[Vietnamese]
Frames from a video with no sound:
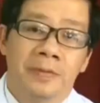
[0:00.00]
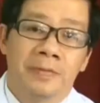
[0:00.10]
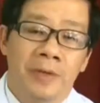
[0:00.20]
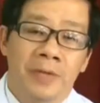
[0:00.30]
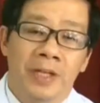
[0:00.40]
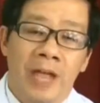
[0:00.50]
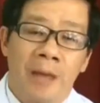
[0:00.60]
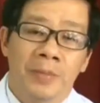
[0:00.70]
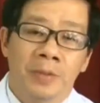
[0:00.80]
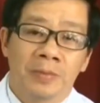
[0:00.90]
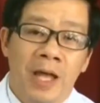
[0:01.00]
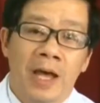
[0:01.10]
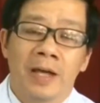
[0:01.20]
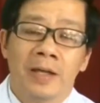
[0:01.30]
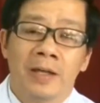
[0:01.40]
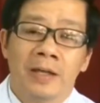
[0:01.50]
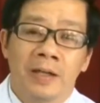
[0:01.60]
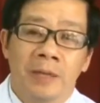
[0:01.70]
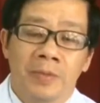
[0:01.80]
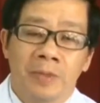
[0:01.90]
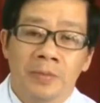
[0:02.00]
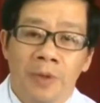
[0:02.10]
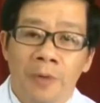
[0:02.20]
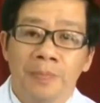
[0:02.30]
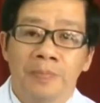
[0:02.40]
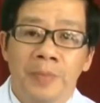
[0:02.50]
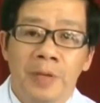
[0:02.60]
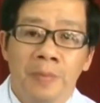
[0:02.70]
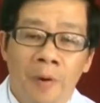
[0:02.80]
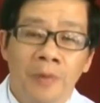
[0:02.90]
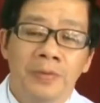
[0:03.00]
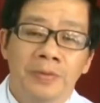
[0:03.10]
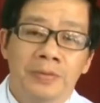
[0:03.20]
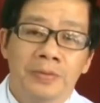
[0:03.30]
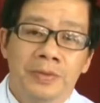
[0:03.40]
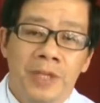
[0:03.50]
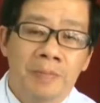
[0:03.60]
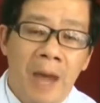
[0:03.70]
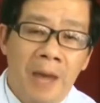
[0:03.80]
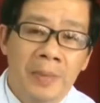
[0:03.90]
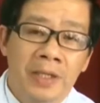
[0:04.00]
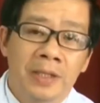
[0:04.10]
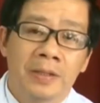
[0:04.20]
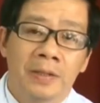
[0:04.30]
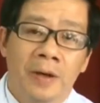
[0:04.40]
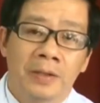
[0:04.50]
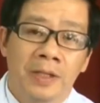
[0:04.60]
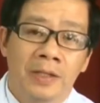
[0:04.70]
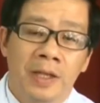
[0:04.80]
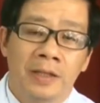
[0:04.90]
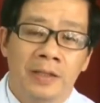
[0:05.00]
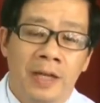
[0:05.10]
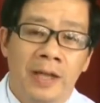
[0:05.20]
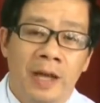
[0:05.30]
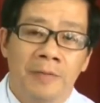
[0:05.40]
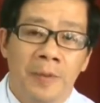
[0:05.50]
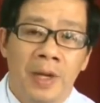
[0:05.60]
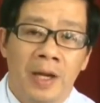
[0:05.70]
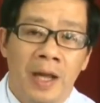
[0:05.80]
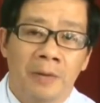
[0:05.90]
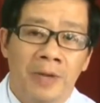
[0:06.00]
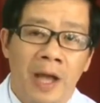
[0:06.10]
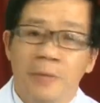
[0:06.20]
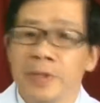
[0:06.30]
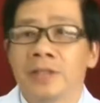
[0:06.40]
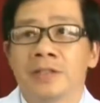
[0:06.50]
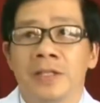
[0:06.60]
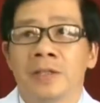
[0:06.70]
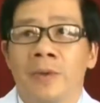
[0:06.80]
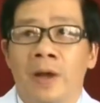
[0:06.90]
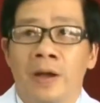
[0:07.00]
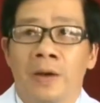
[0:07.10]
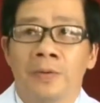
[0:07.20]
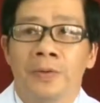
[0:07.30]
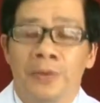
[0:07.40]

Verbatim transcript: Và Việt Nam chúng ta nằm trong top 14 trên 30 nước có tình hình gánh nặng về bệnh lao cao nhất trên toàn cầu.